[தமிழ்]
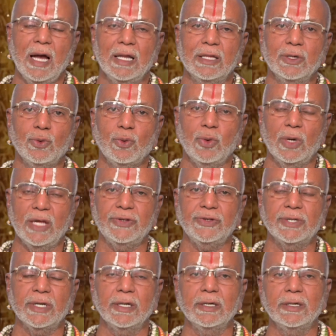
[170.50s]
அல்லது
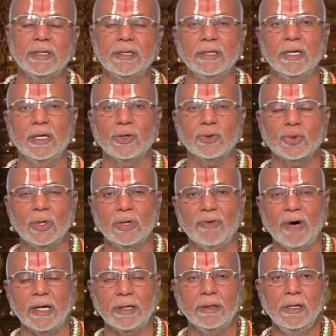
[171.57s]
குலச்செருக்கு என்று
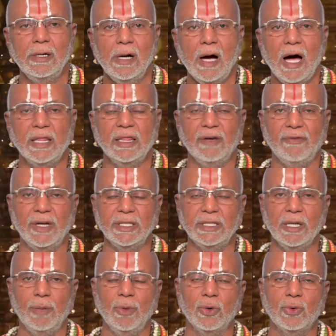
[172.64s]
சொல்வார் அந்த
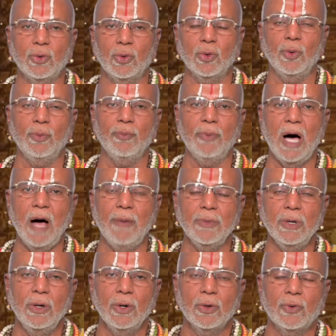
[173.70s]
வஞ்ச
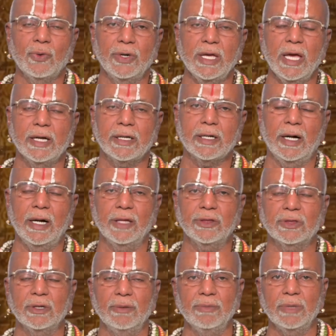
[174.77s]
முக்குறும்பாம் குழியை
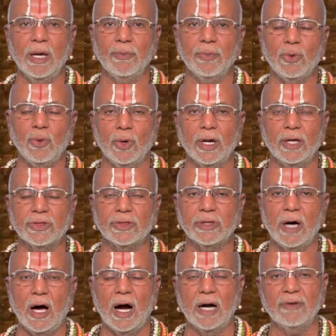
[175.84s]
கடத்தும் நம்
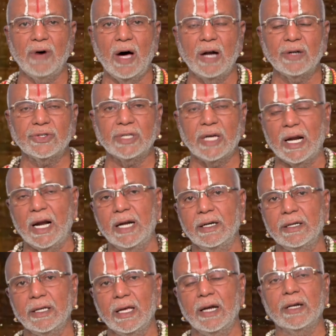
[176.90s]
கூறத்தாழ்வான்
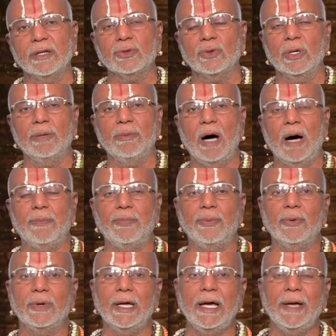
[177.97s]
சரண் என்று சொல்லுமா
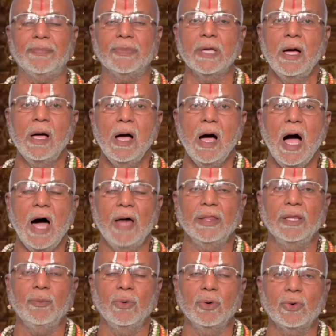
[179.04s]
போலே
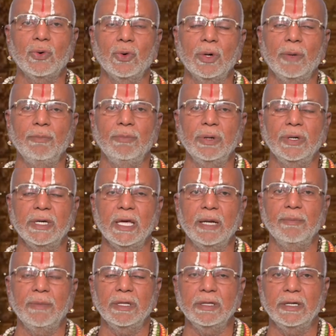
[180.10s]
அந்த முக்குறும்பு
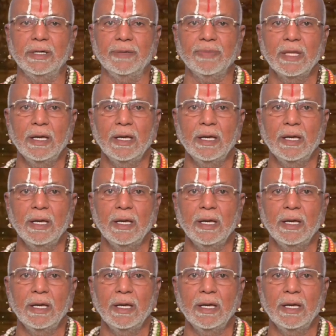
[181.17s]
என்பது